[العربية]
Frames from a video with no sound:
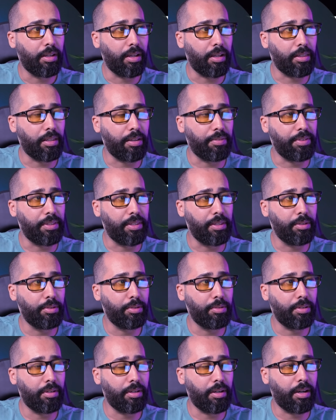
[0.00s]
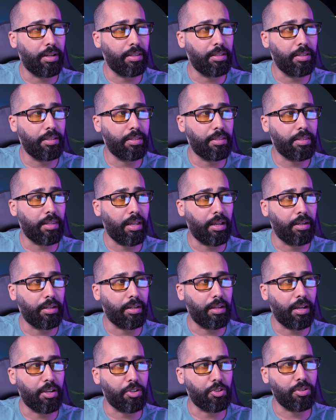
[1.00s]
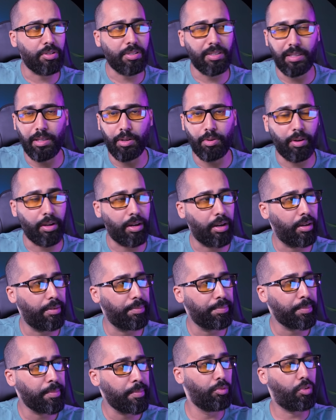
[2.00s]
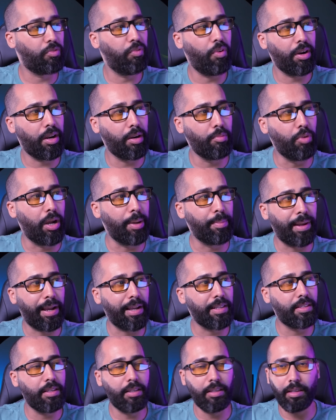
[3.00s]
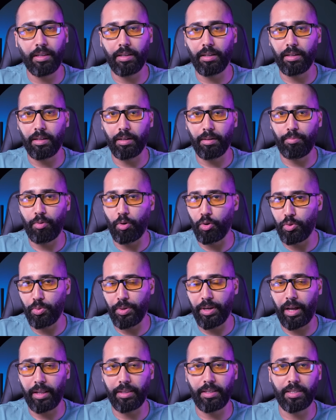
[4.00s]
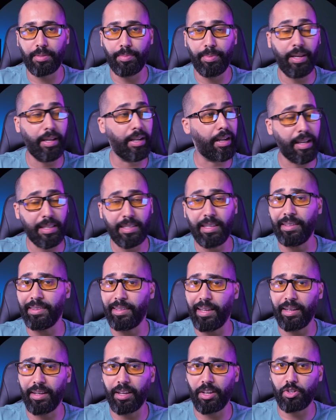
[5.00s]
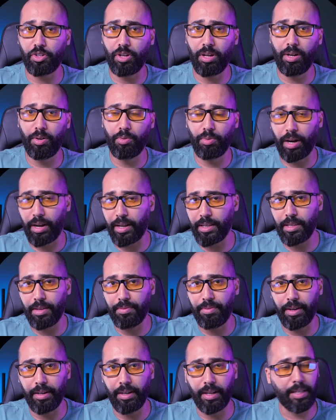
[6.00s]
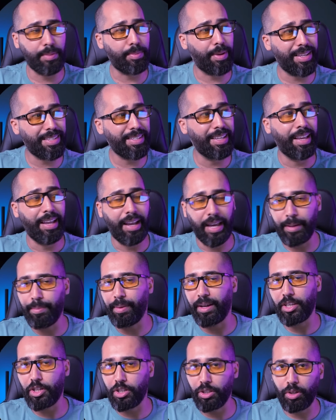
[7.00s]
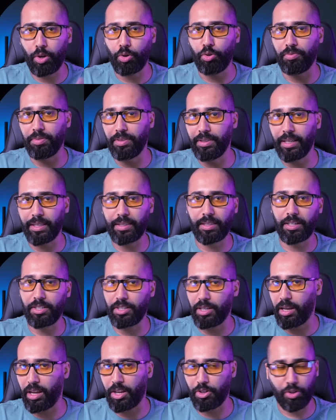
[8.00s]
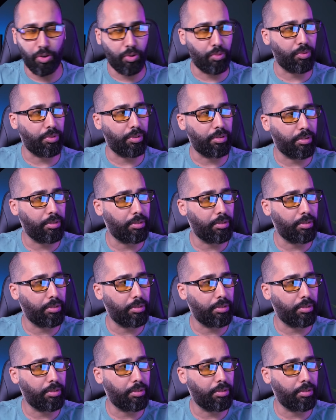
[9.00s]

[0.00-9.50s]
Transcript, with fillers: هاد لا فيديو غادي تصلح لك اجونس نديرو غير ان دونك فوالا المهم لقيتي البرودوي اللي غادي تبيع لقيتي عند ان اجون ولا لقيتيه في علي اكسبريس حنا ما غاديش ندخلو في الديتاي ديال لاجون